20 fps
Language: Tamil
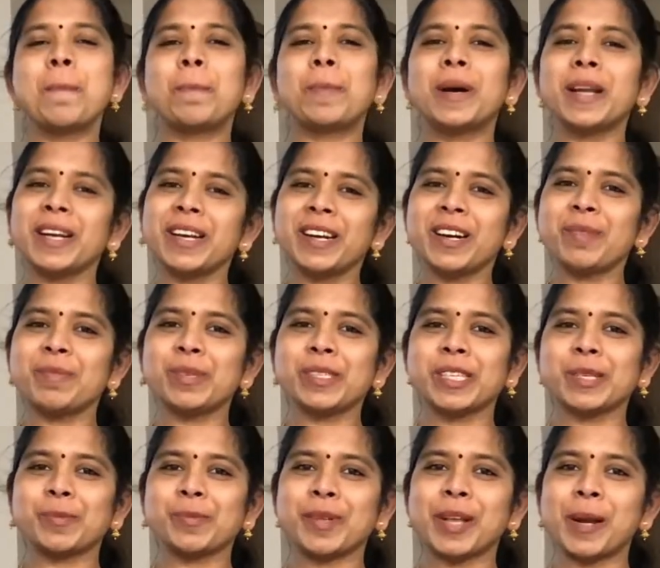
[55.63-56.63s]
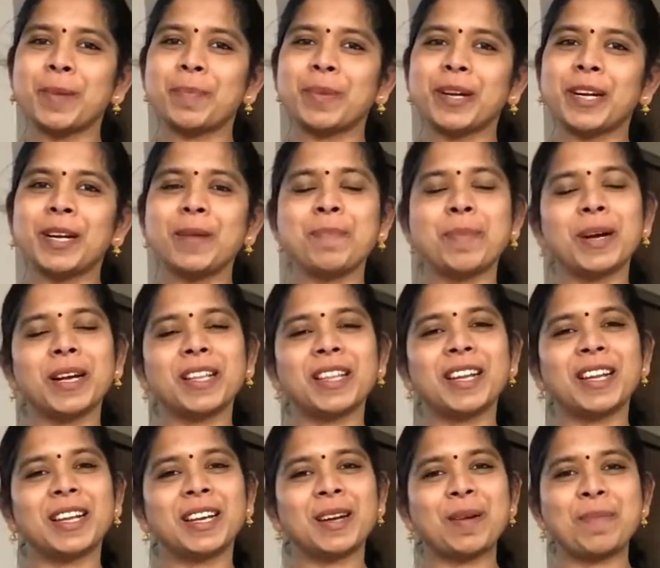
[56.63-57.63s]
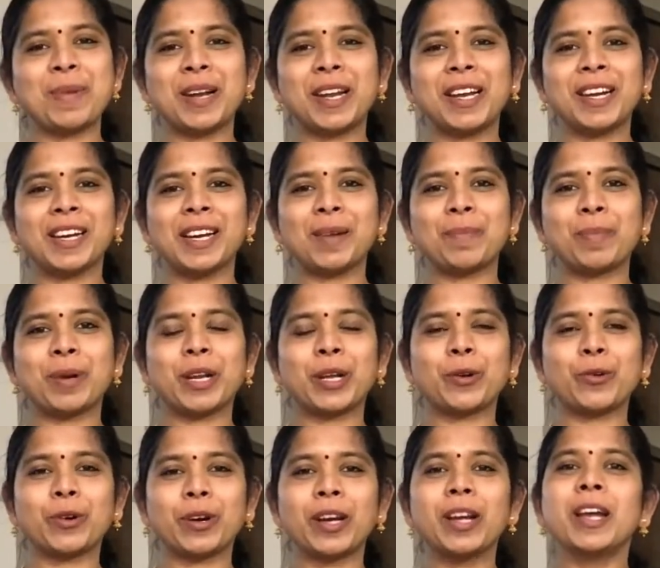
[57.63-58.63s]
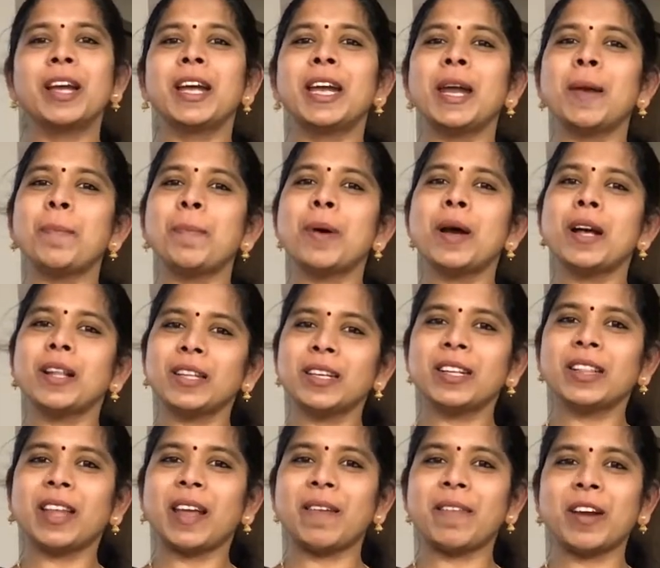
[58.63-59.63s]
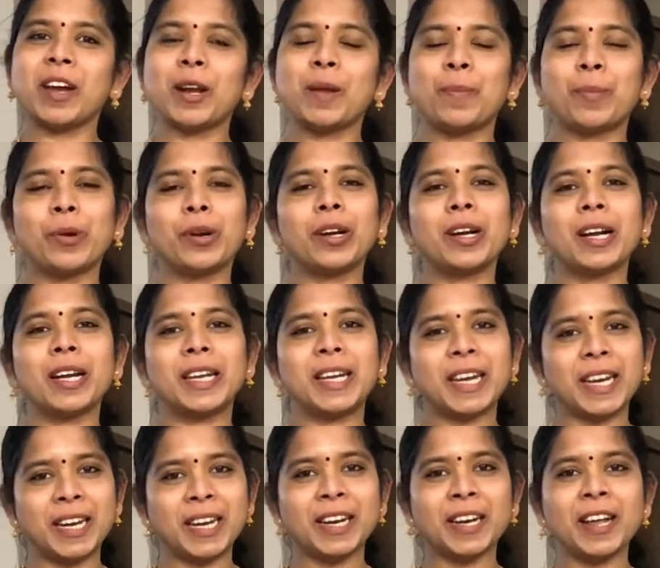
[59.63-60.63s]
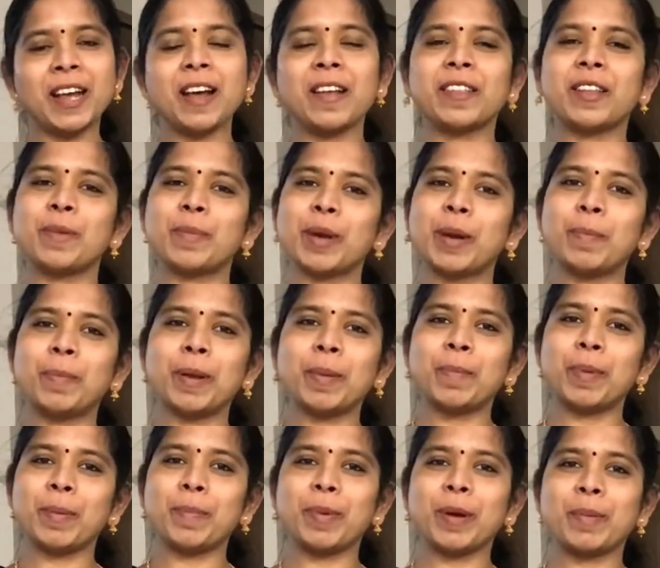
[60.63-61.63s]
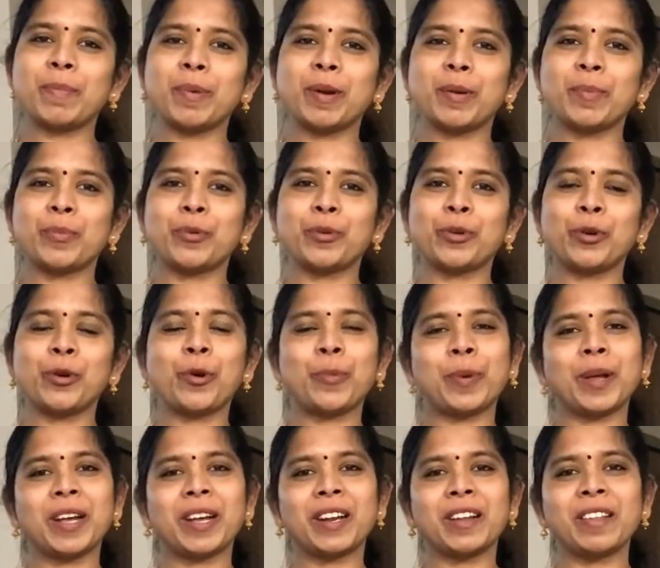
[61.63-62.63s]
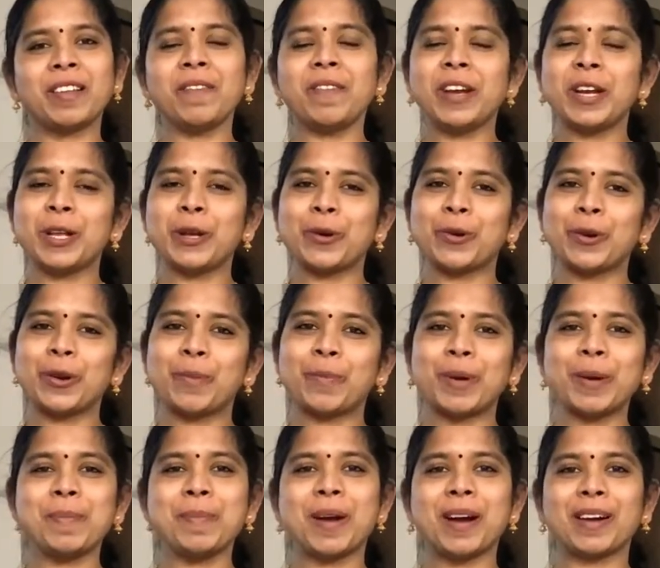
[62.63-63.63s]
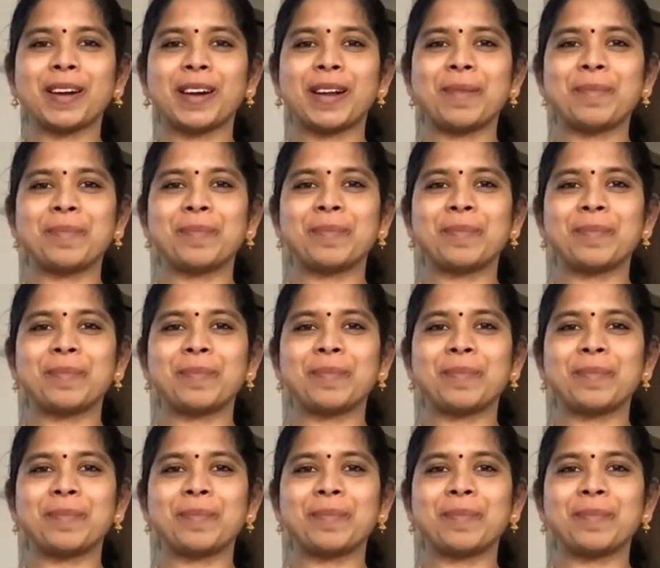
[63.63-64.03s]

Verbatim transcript: மறக்காமல் சப்ஸ்கிரைப் பண்ணிவிட்டு பக்கத்தில் இருக்க பெல்லையும் கிளிக் பண்ணிக்கோங்க இப்போ அதுக்கு தேவையான பொருட்கள் என்னென்ன அதை நம்ம எப்படி ப்ரிப்பேர் பண்ண போகிறோம் அப்படிங்கிறத வீடியோக்குள்ளே போய் பார்க்கலாம்